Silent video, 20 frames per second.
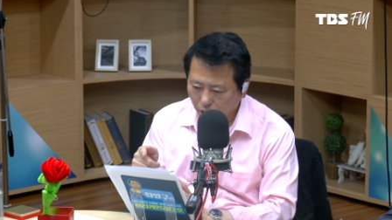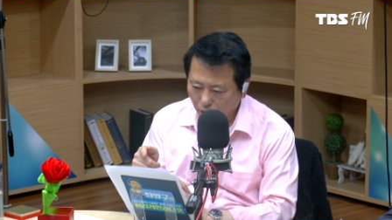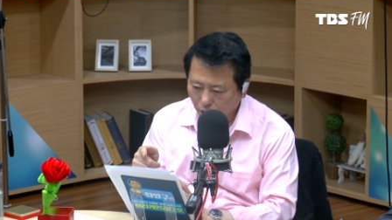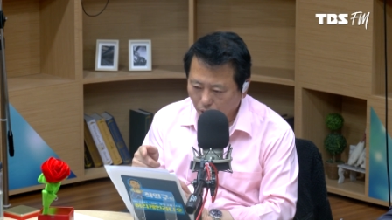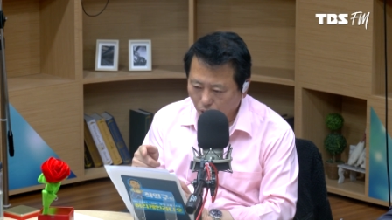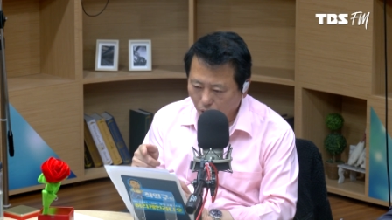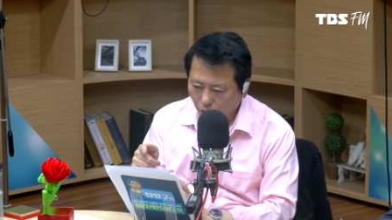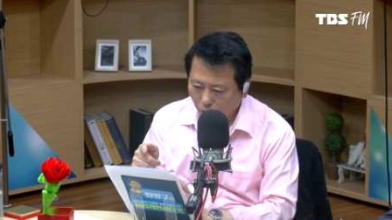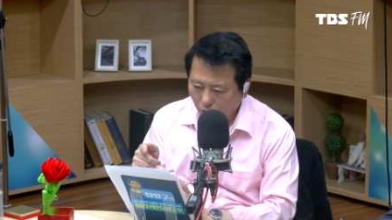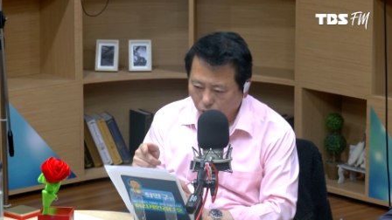네.
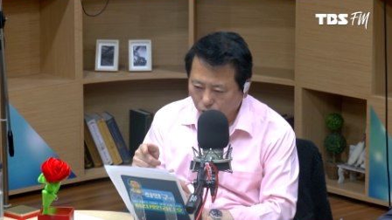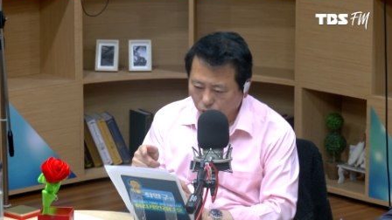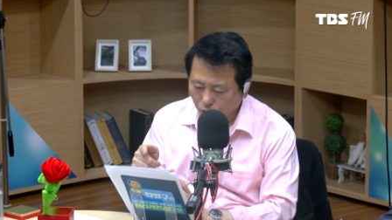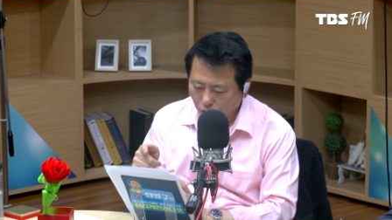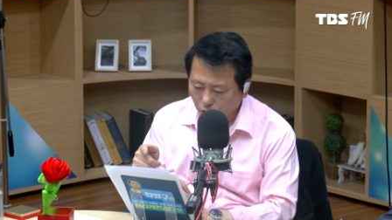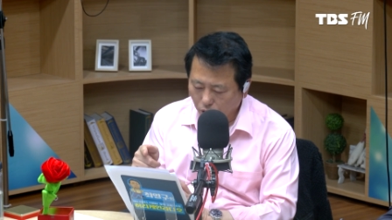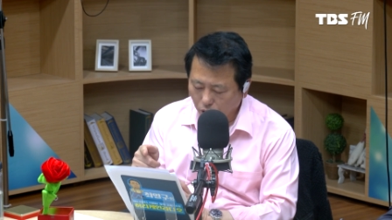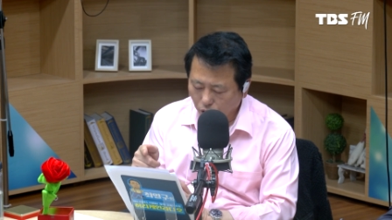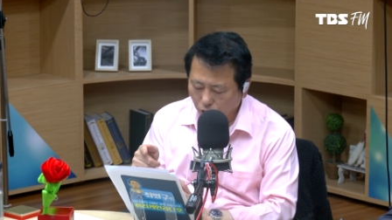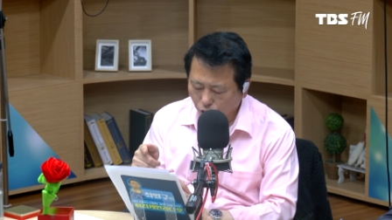
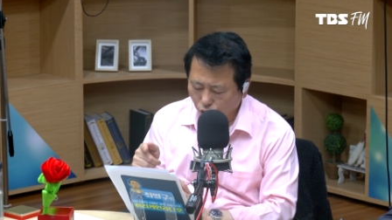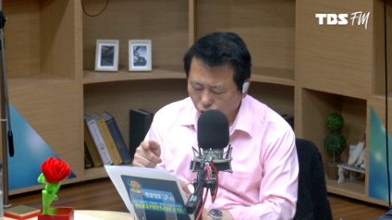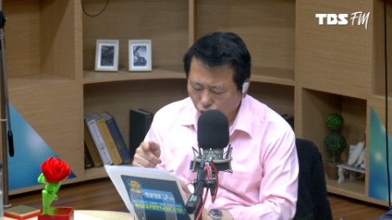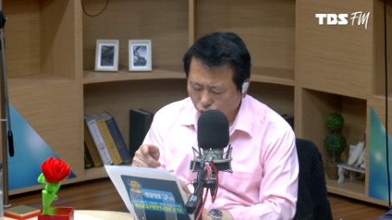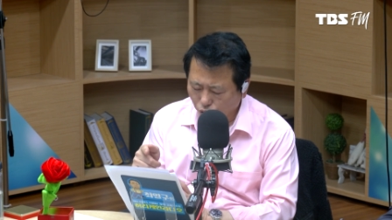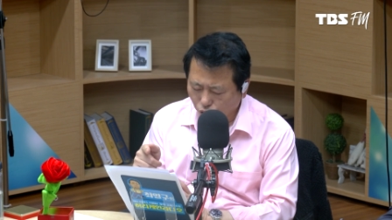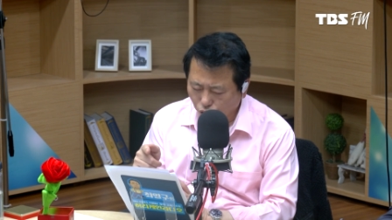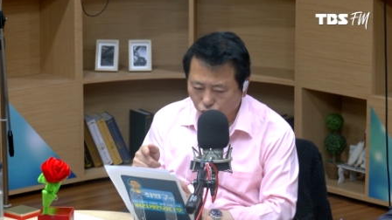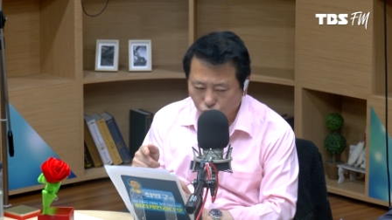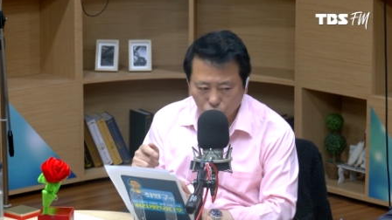우리
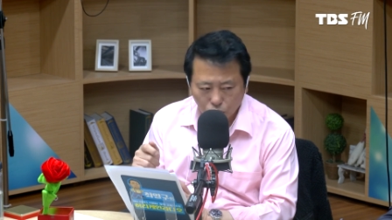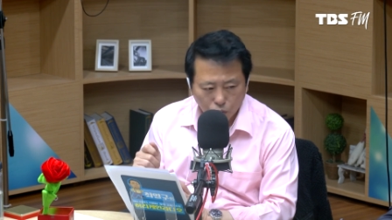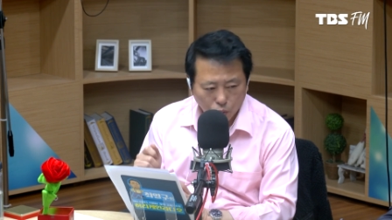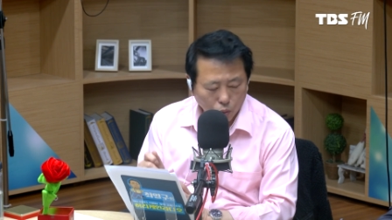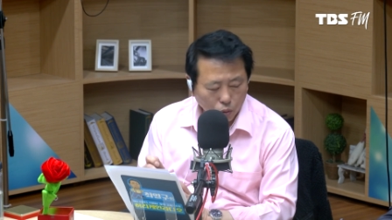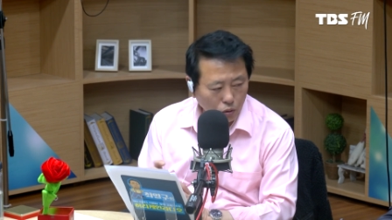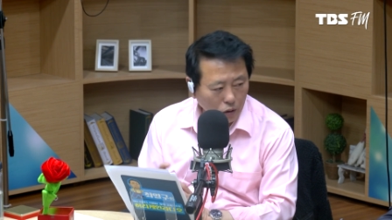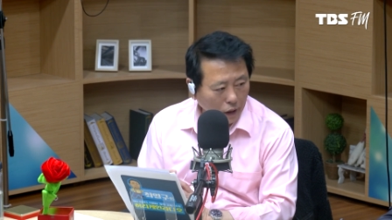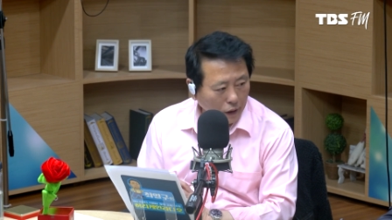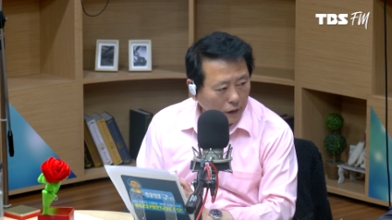육군
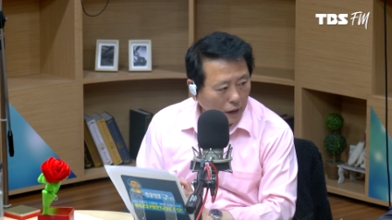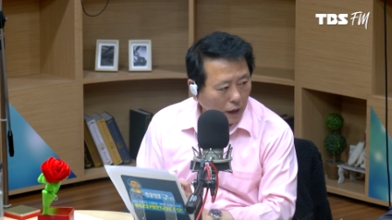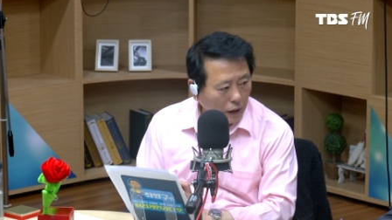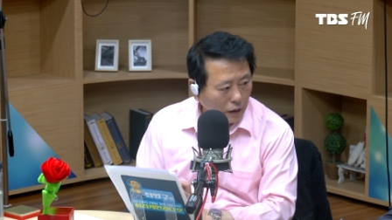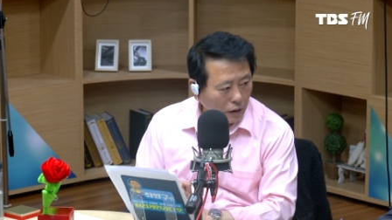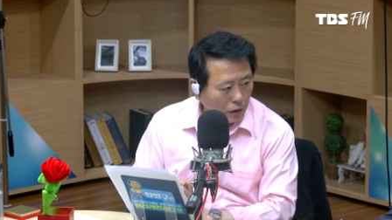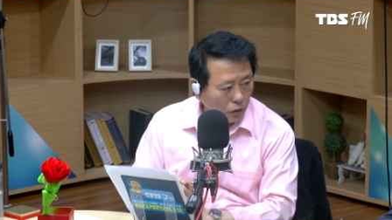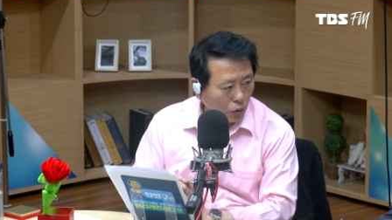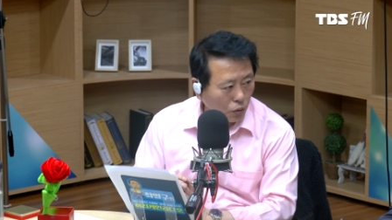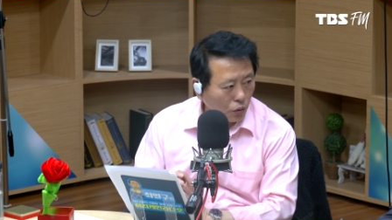
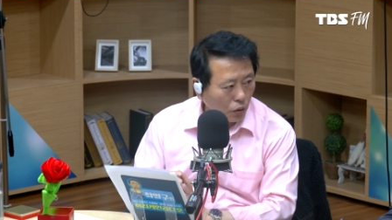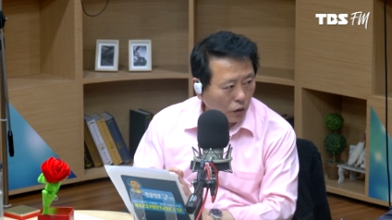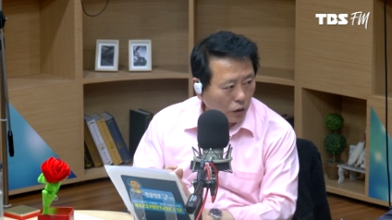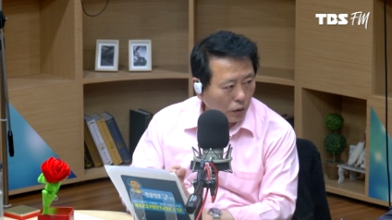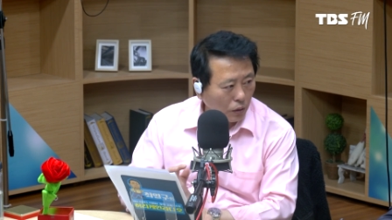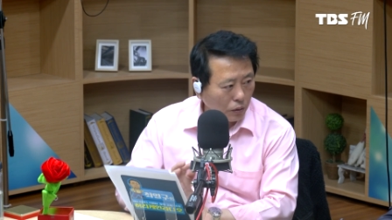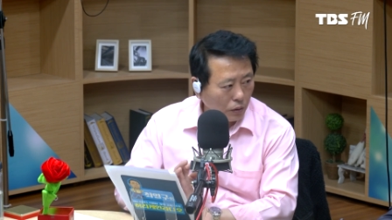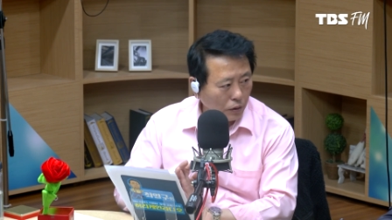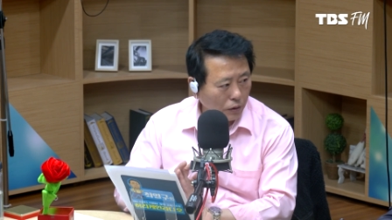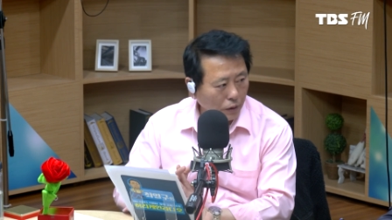오사단
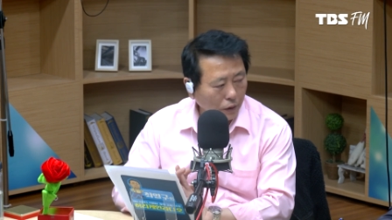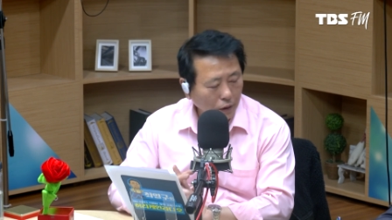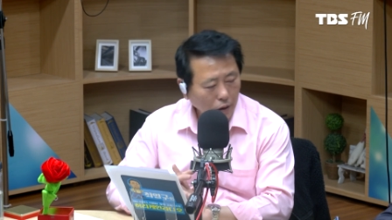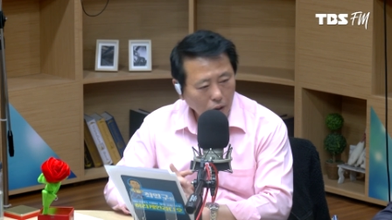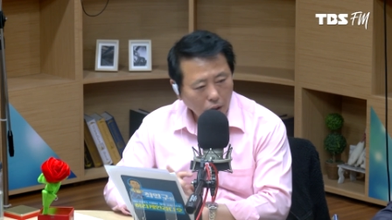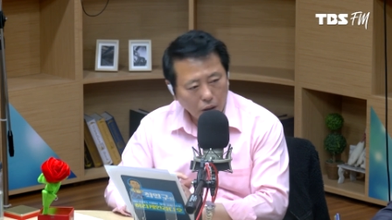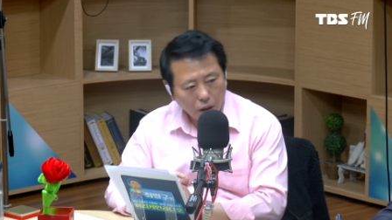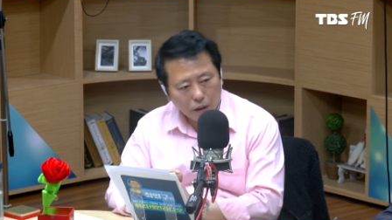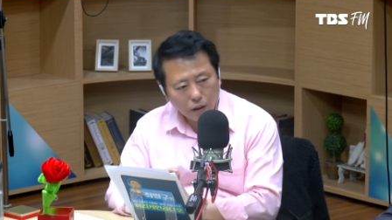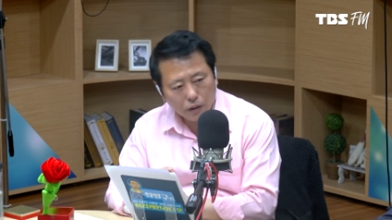소속이거든요.
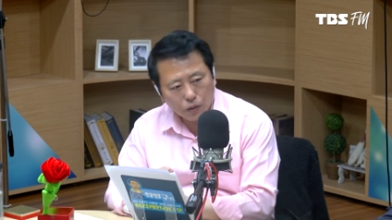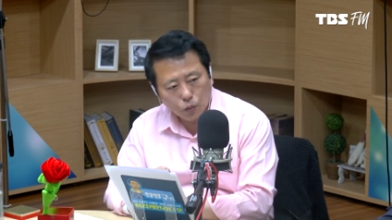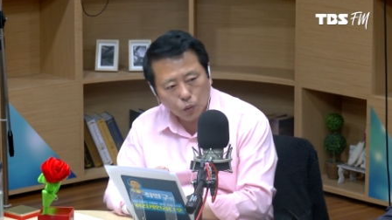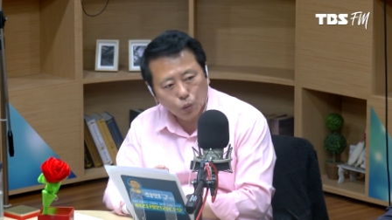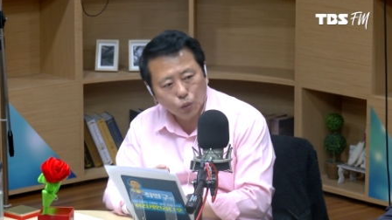음. 음.